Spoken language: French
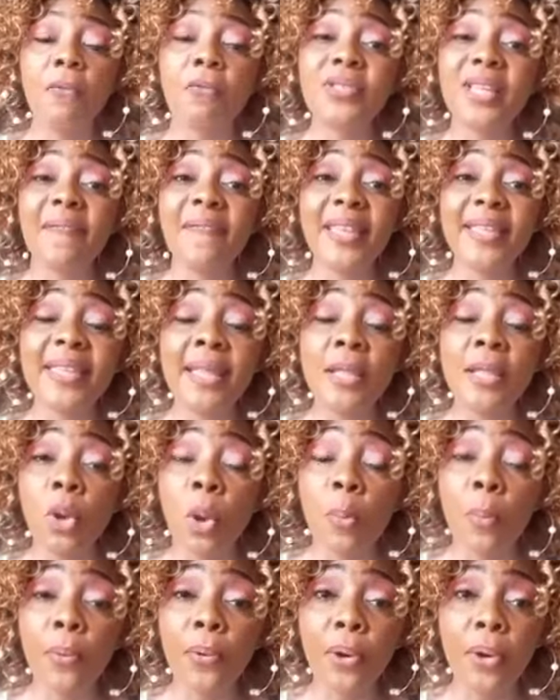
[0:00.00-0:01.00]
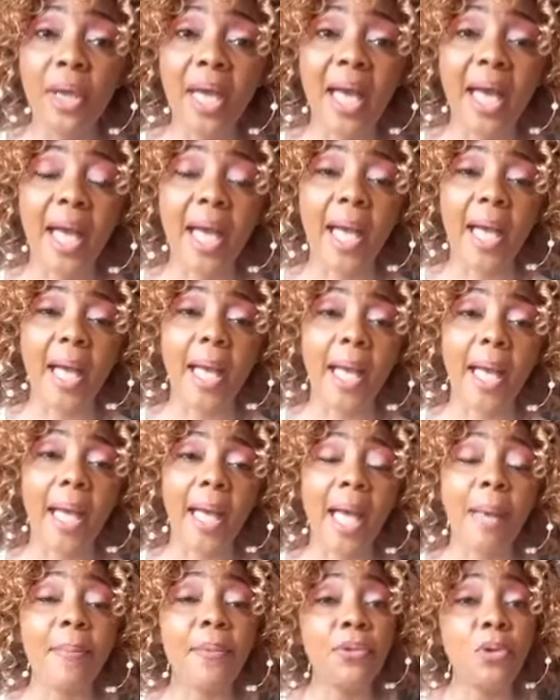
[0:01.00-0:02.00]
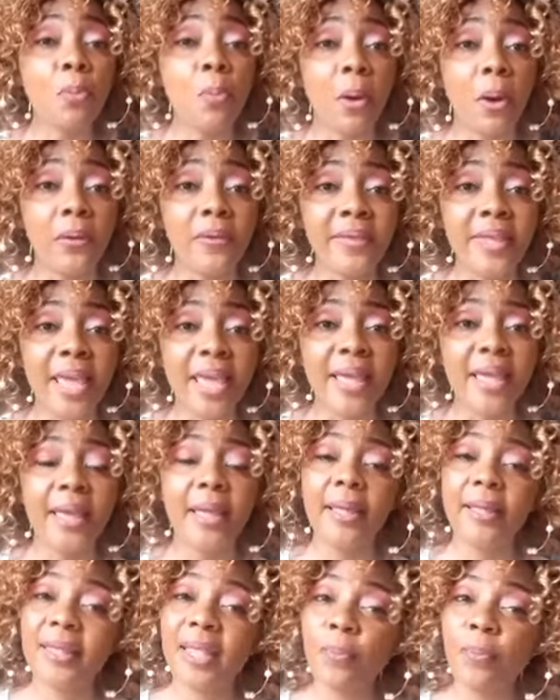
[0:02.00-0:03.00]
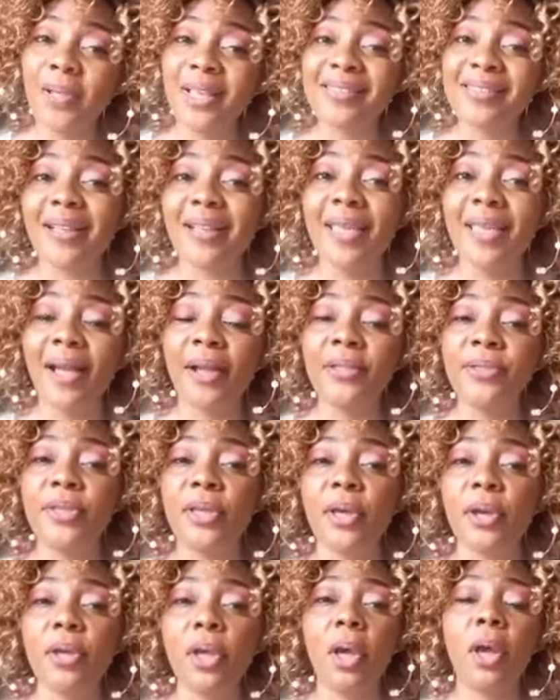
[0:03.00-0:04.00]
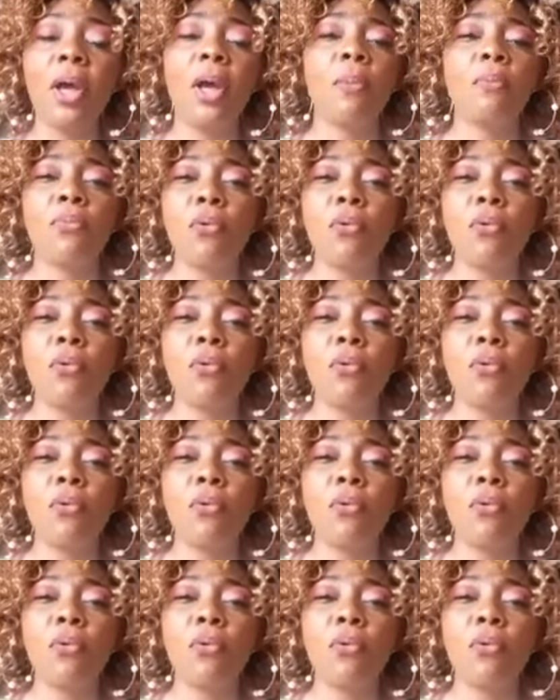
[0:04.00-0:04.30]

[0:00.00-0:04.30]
Vous avez été nombreux à, me demander depuis les années antérieures,